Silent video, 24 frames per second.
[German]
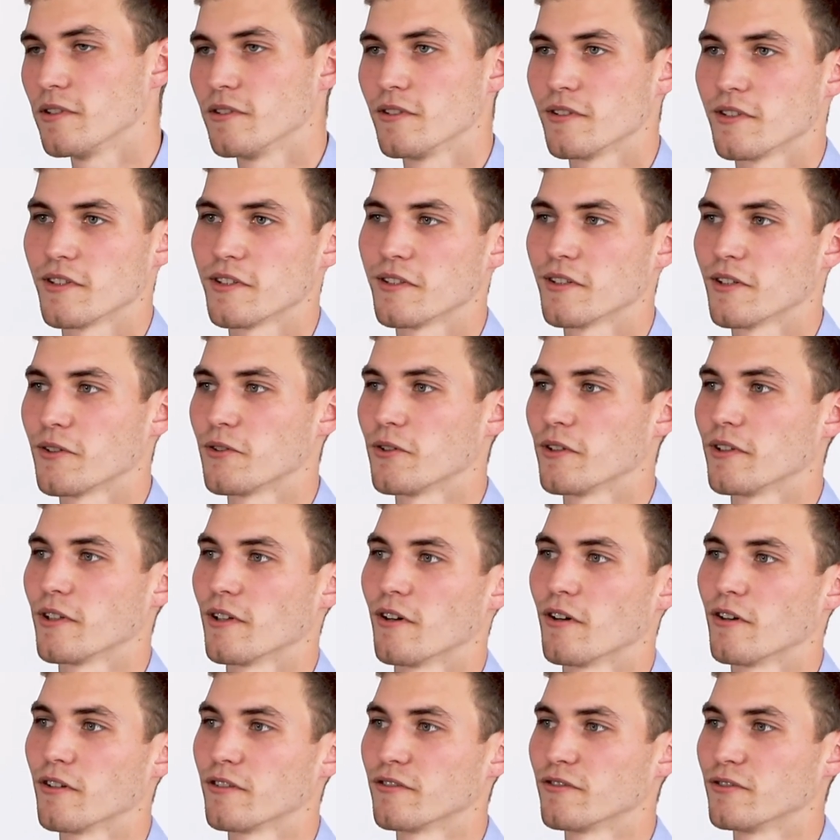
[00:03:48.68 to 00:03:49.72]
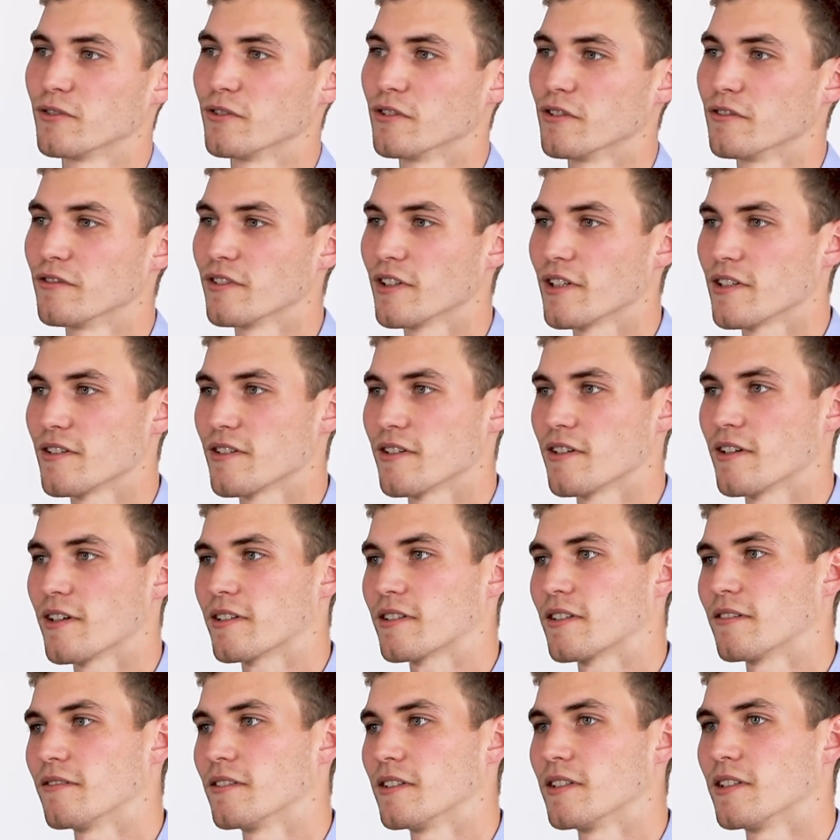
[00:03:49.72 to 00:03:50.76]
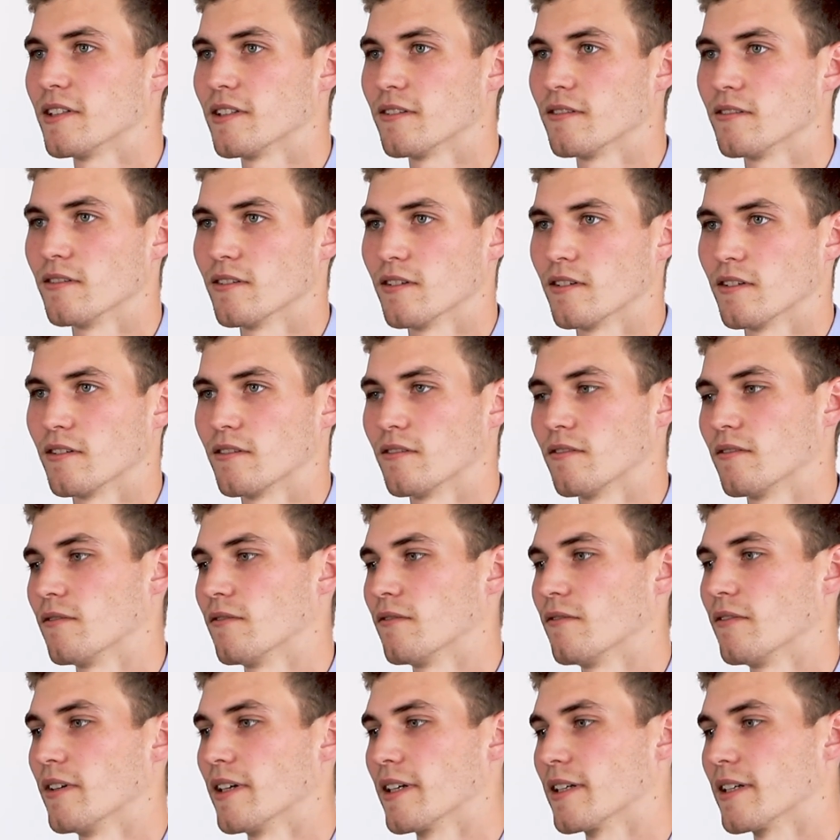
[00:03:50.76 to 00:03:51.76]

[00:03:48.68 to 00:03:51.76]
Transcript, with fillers: bieten sich natürlich auch für Freizeitaktivitäten an.